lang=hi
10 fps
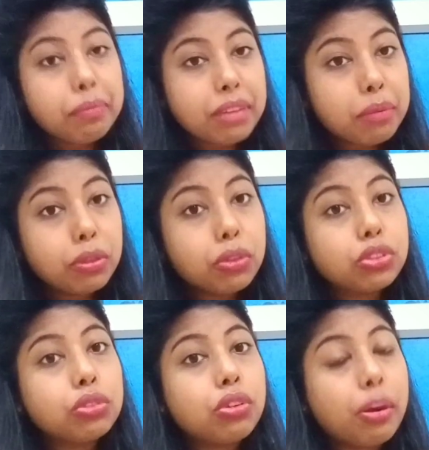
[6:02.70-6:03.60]
पे आप लोगों
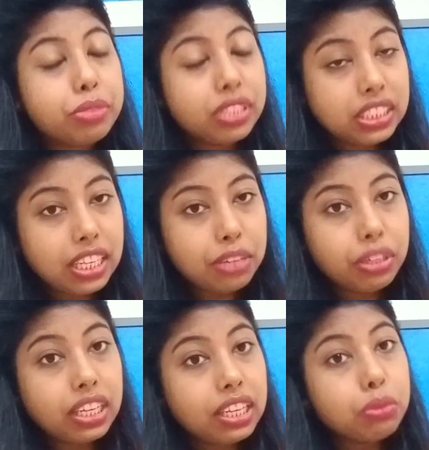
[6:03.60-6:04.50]
को जो ऑप्शन दिए
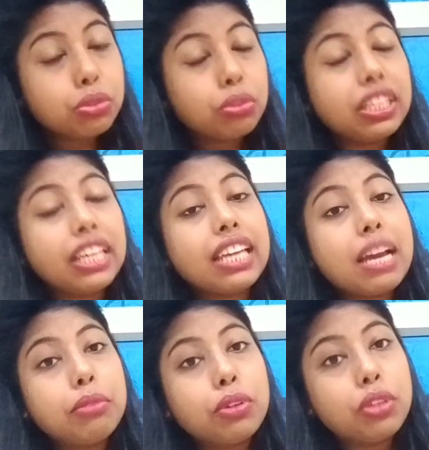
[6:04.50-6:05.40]
हुए हैं उसको देख के
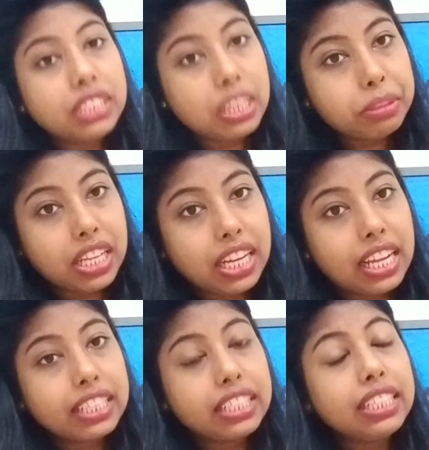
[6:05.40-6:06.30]
आप लोगों को ये
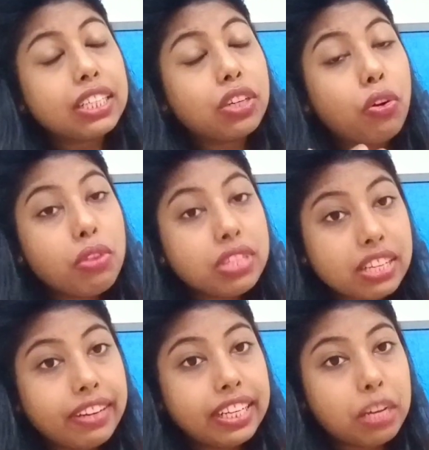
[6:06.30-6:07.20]
बताना है कि कौन
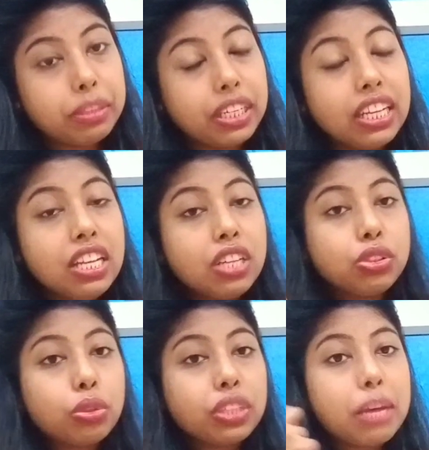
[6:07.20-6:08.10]
सा विटामिन है
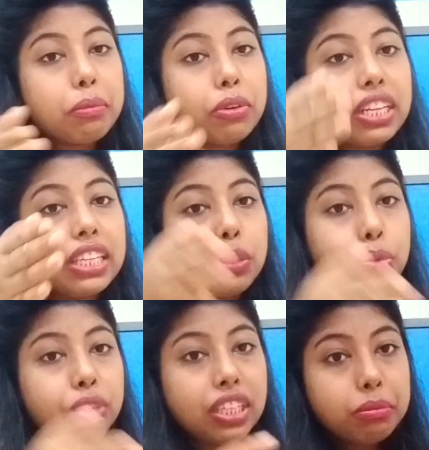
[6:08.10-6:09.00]
जो कि आप लोगों का
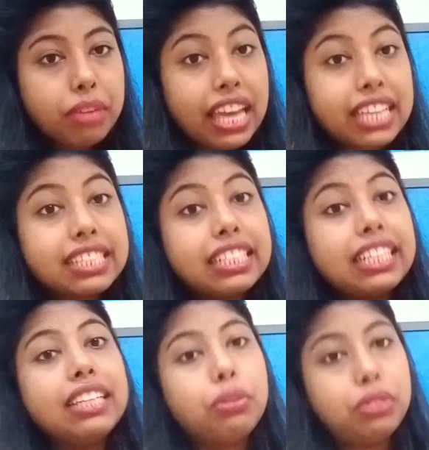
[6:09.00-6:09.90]
यूरिन में
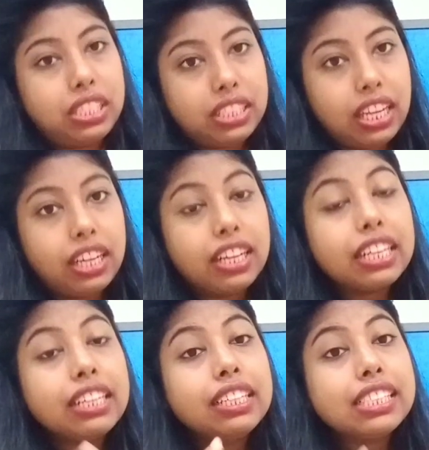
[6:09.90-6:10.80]
एक्सक्रीट हो जाता है
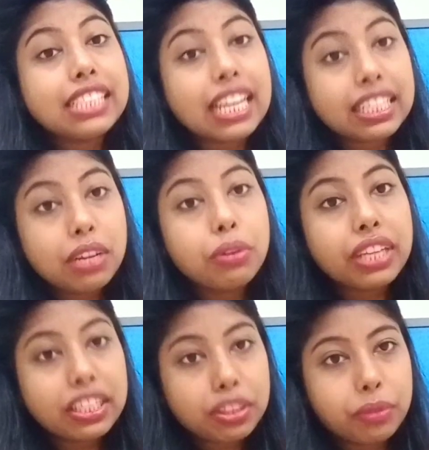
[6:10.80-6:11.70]
अगर ज़्यादा हो
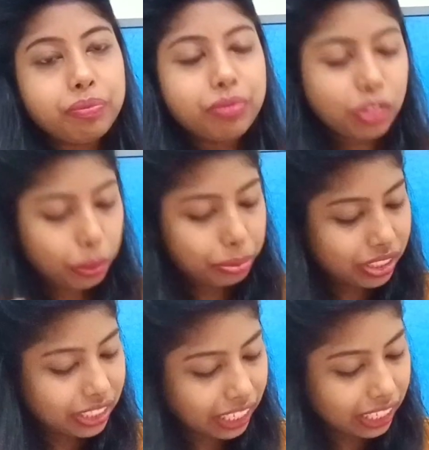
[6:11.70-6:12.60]
गया तो तो
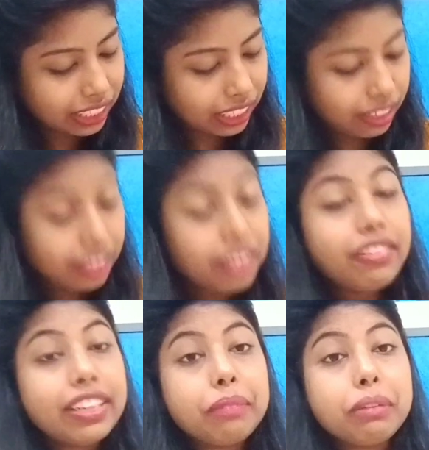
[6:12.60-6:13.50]
ऑप्शन देख लेते हैं
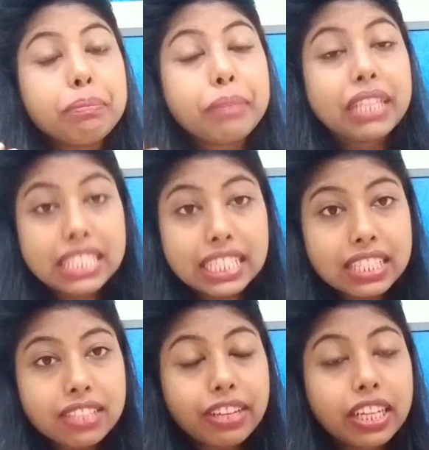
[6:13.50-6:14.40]
विटामिन बी
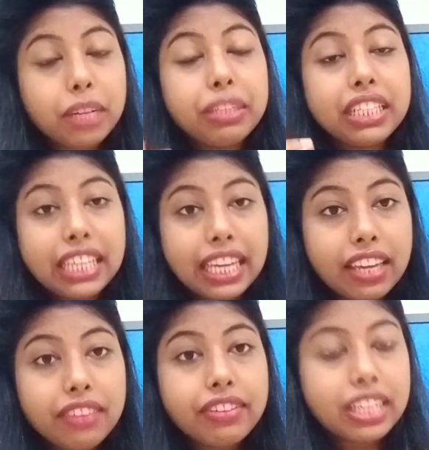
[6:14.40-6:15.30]
सिक्स वाइटामिन के
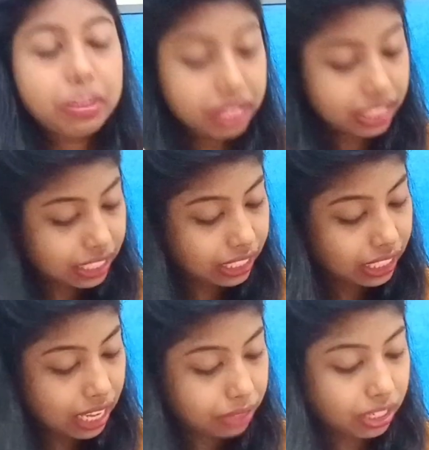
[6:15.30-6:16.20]
वाइटामिन सी
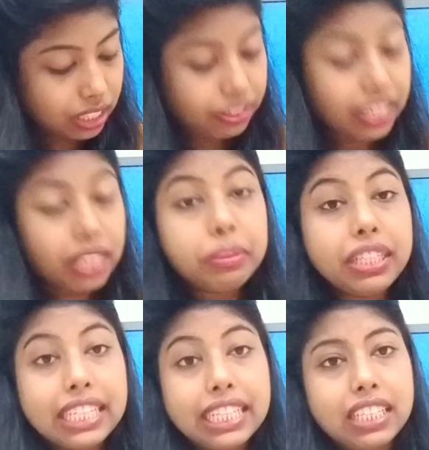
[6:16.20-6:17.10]
एज वेल एज
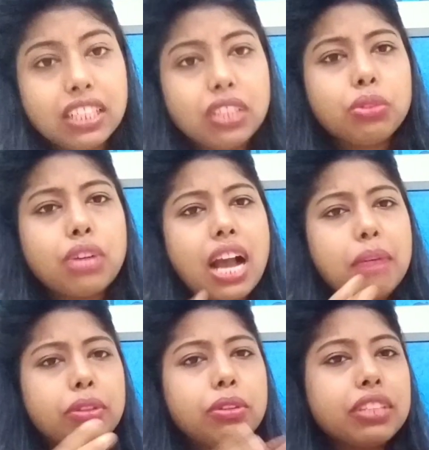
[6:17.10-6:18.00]
वाइटामिन डी तो
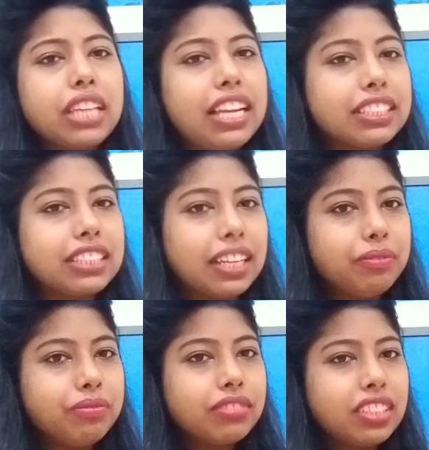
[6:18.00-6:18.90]
आप लोगों को क्या लगता
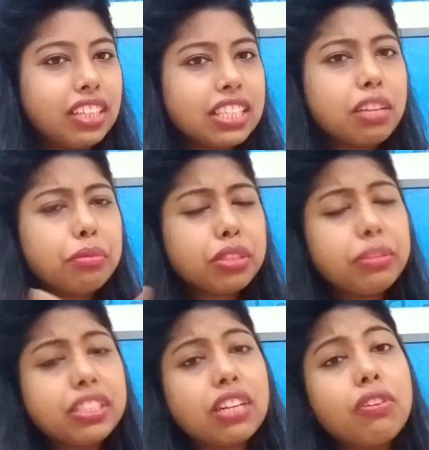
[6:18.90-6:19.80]
है इस
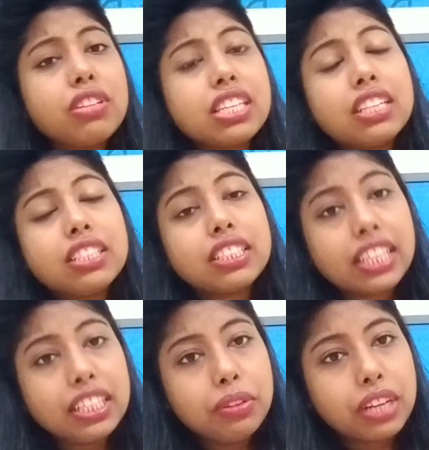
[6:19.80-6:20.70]
ऑप्शन में से कौन सा आंसर
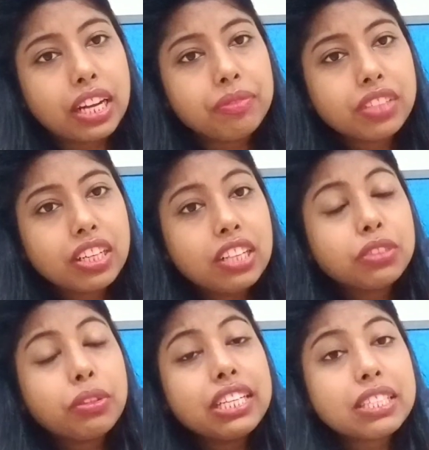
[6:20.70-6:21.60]
सही होगा
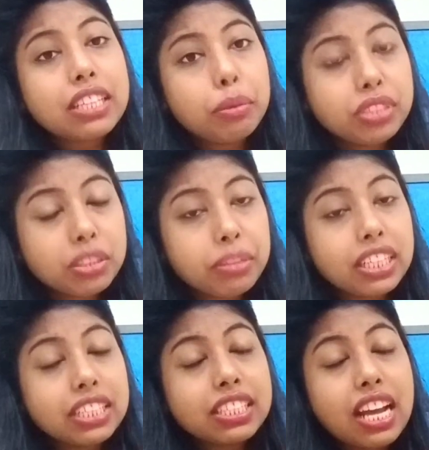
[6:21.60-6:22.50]
तो इस ऑप्शन
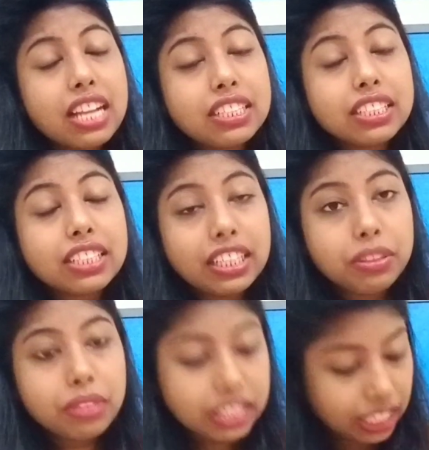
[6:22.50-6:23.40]
में इसका आंसर
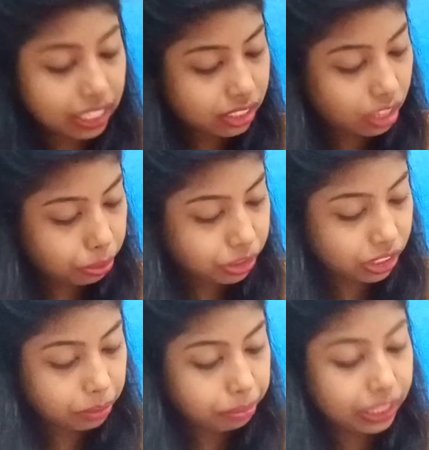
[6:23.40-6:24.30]
सही होगा दैट इज़ द
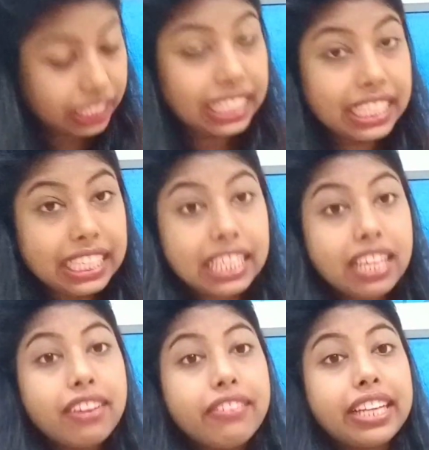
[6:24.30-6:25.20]
ऑप्शन नंबर डी
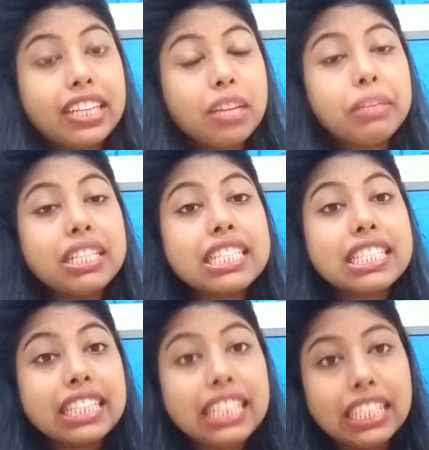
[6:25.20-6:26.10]
वाइटामिन सी